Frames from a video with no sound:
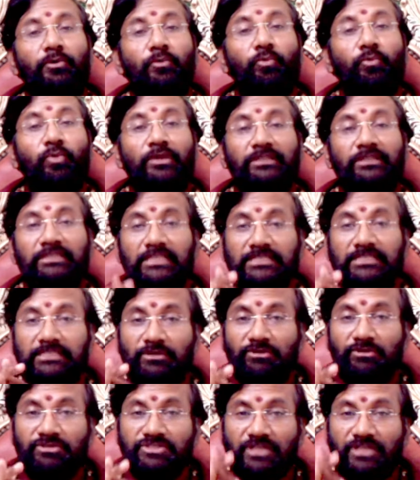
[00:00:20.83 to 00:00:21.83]
వంద
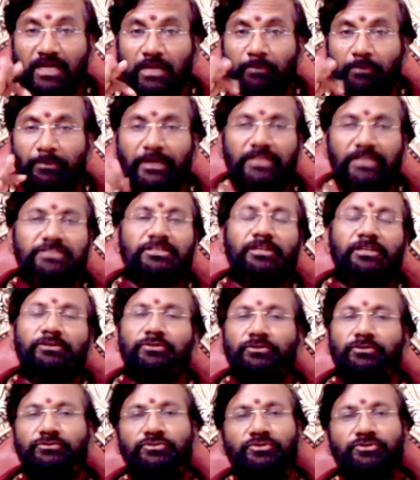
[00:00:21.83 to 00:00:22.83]
సంవత్సరాల పైచిలుకు
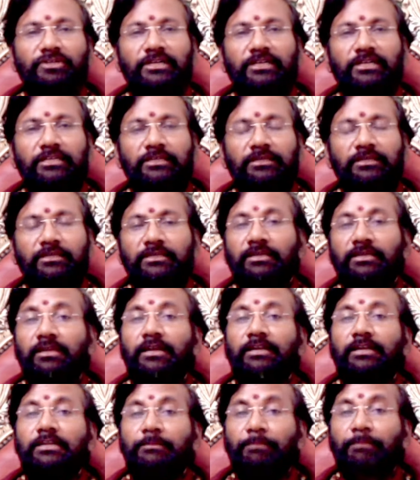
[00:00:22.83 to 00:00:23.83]
అవుతుందండి
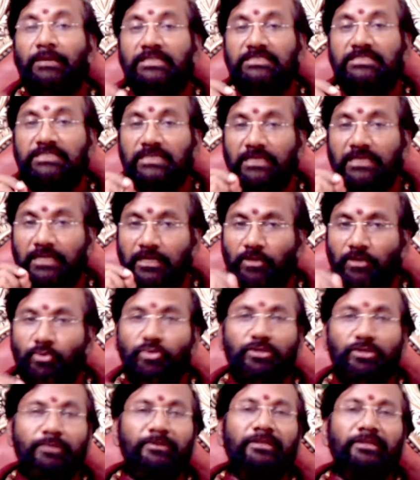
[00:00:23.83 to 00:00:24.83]
ఇలాంటి పంచగ్రహ
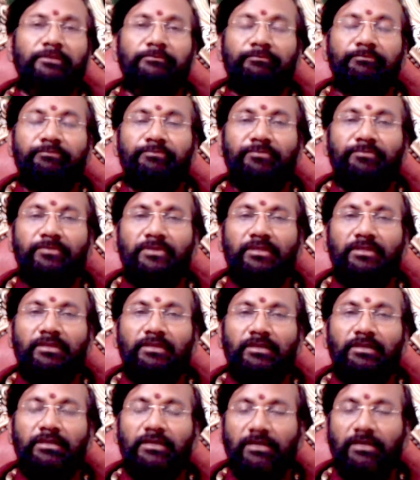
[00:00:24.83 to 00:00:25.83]
కూటమి
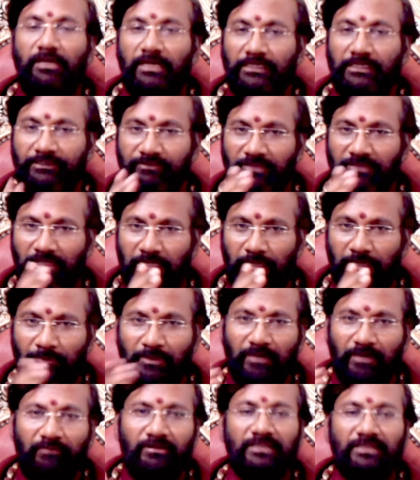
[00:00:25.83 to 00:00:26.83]
అదేవిధంగా
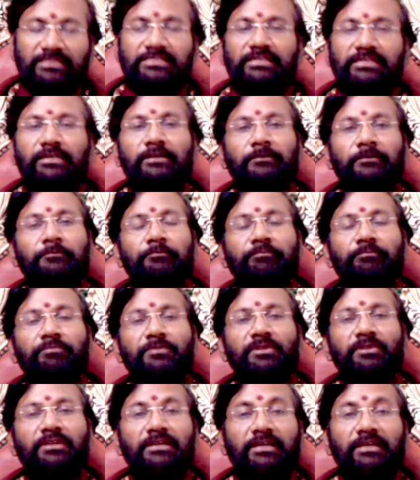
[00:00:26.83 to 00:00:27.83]
అమావాస్య
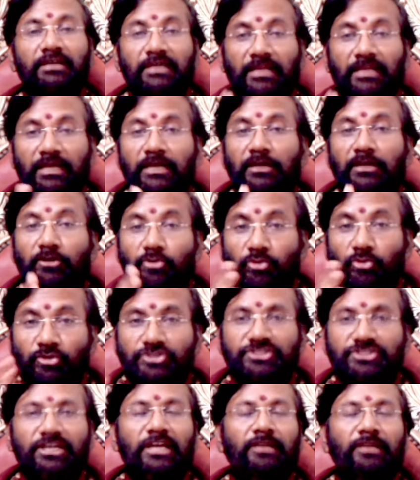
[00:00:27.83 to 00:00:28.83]
గ్రహ
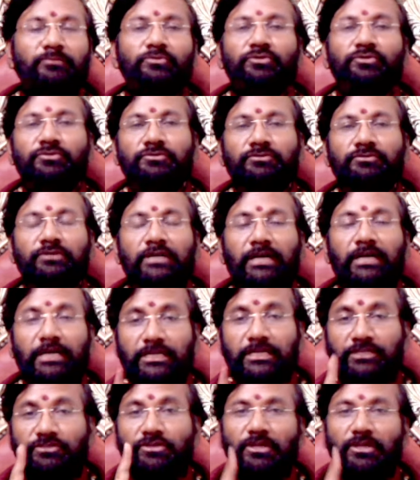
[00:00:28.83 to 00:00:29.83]
గోచారము
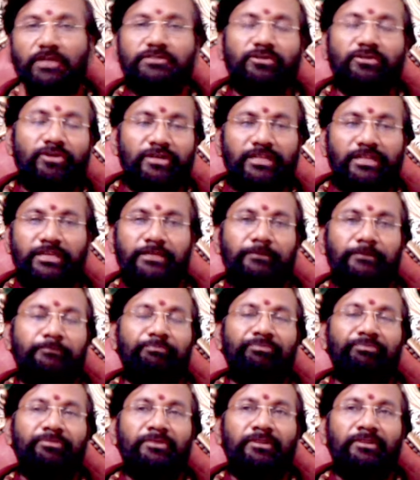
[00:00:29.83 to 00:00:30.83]
ఐదు రాసులని
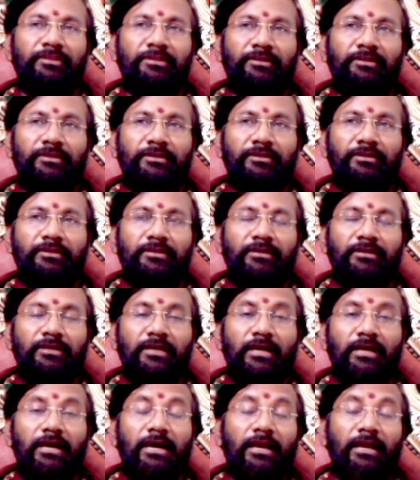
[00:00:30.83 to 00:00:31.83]

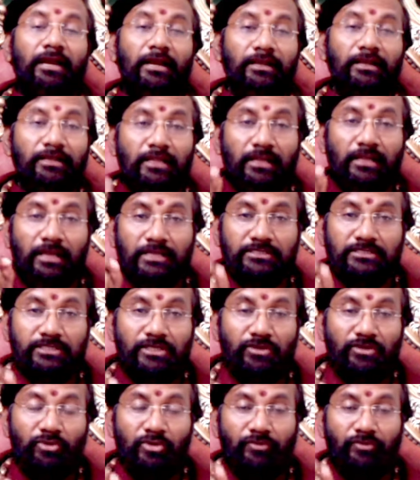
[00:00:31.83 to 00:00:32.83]
అఖండ
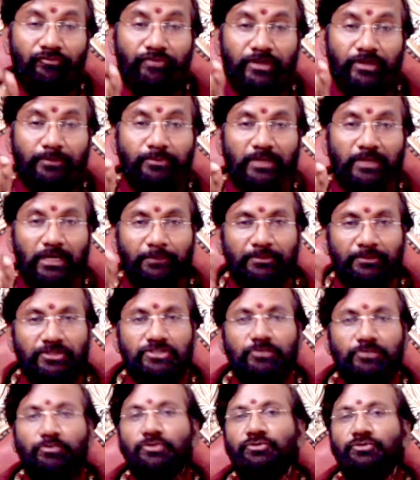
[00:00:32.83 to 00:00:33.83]
రాజయోగం వైపు
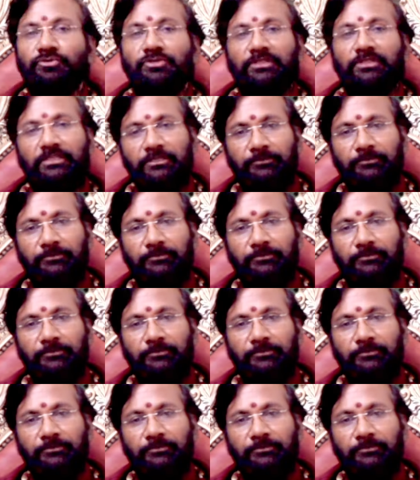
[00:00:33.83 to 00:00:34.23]
నడిపించబోతుంది